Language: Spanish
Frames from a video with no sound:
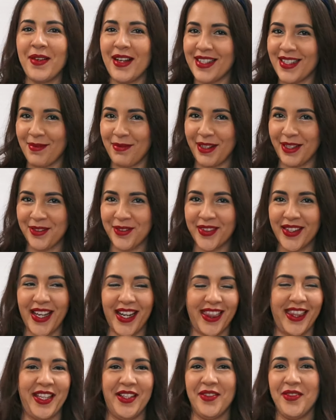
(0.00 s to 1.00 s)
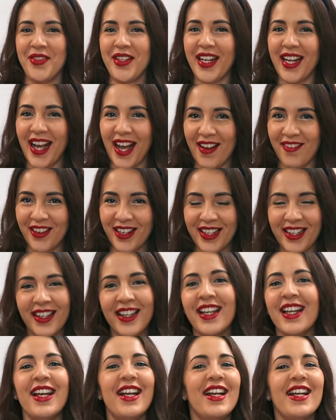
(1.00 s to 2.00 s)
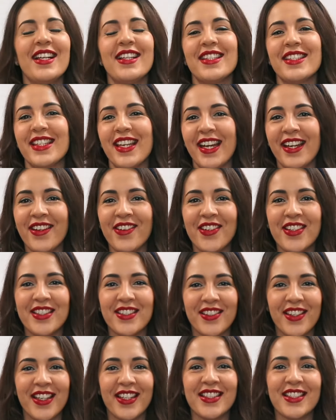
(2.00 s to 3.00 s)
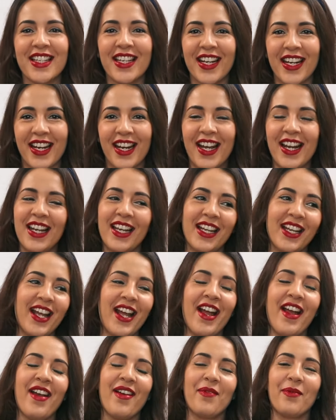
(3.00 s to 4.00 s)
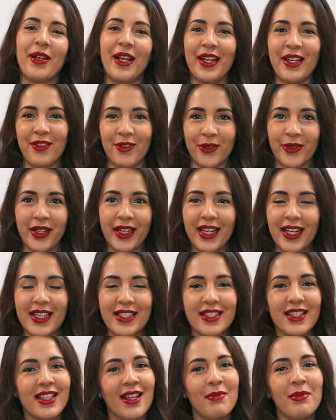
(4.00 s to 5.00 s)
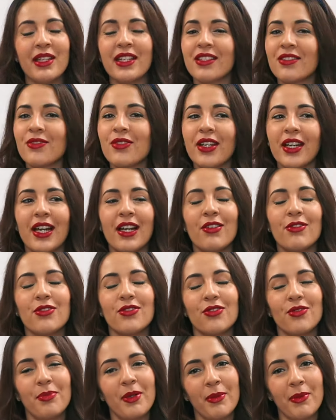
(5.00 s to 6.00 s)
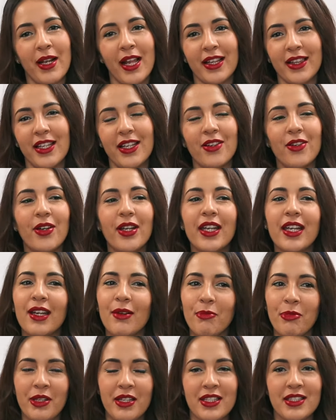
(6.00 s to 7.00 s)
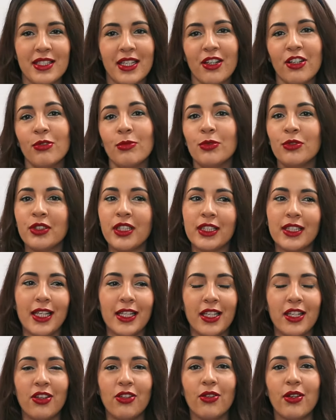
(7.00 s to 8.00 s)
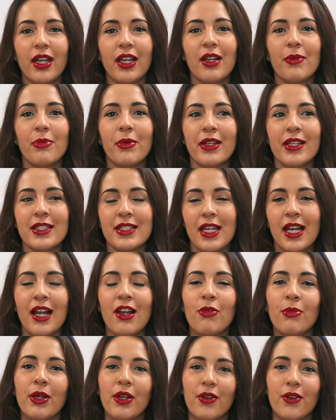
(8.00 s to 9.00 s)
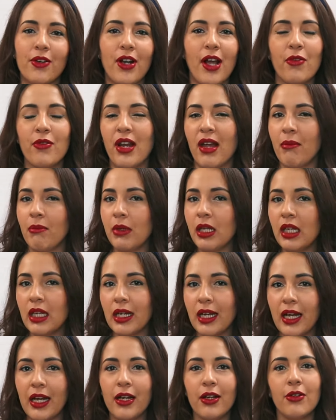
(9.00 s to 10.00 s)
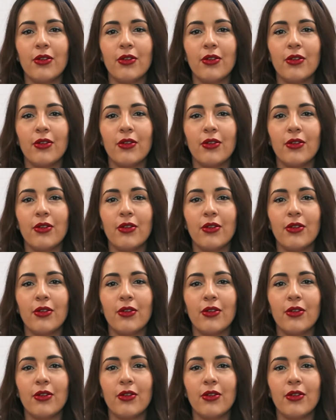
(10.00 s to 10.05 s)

¿Vas a preguntarte un cable? ¿En serio eso quieres que regale? Bueno, este también es un regalo súper práctico y que puede ser como un detallito que le puedes dar a lo mejor a una amiga